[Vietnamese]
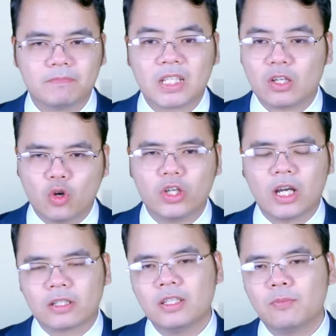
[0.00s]
các đội
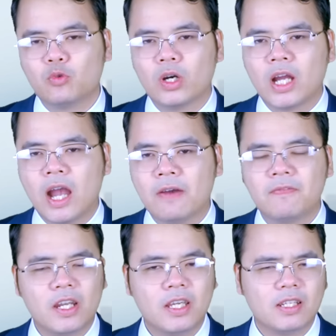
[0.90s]
đặc nhiệm của Nga
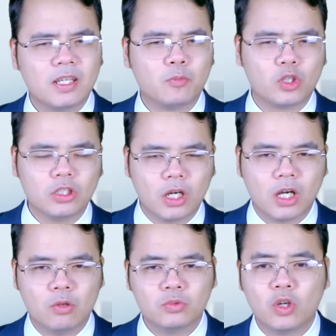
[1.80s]
phát hiện ra một đường
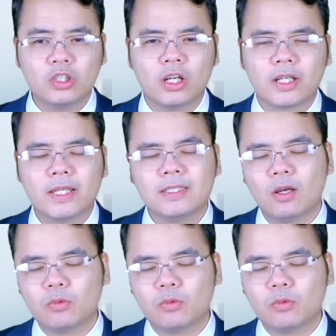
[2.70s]
ống có đường kính rộng